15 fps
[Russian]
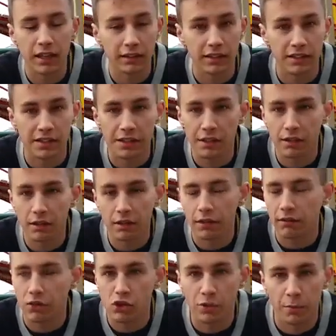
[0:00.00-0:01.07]
а я так сделал, и
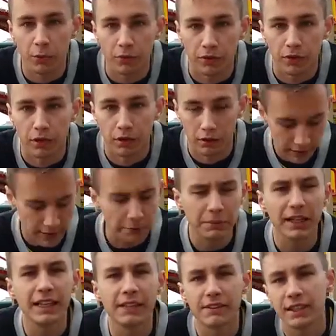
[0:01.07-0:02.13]
вообще пофига. На самом
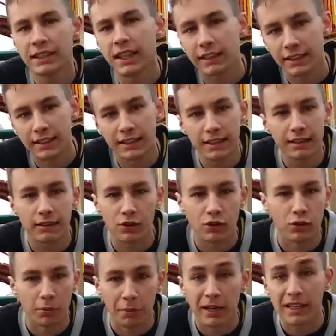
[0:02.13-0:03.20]
деле я всегда так делал,
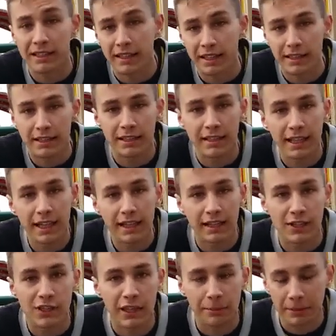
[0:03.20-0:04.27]
что пресс 30 дней я
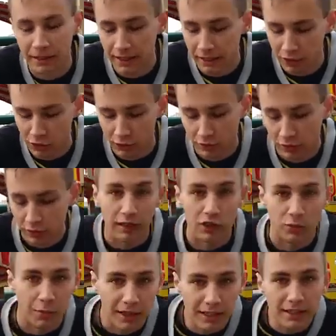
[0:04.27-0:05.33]
качал подряд, что
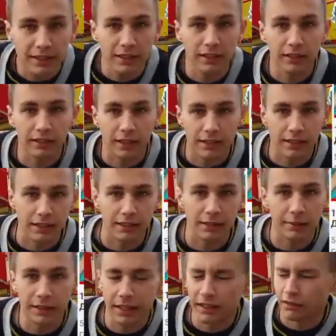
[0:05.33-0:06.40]
отжимания делал 30 дней
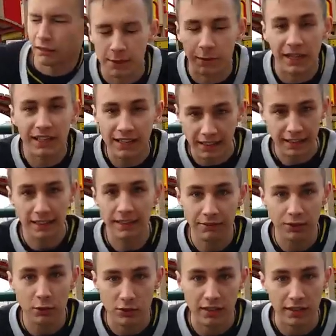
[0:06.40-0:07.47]
подряд. Смотри, кстати, эти
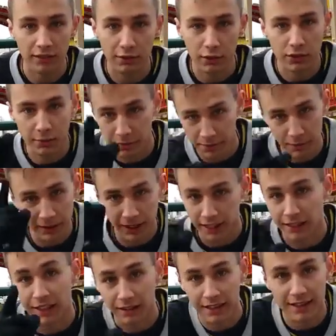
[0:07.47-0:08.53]
видосы, эти видосы посмотри,
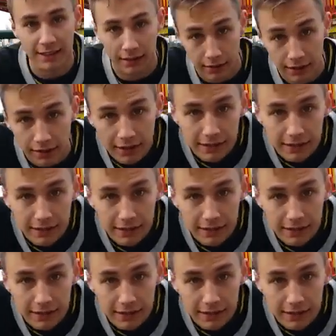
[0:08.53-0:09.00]
они классные, они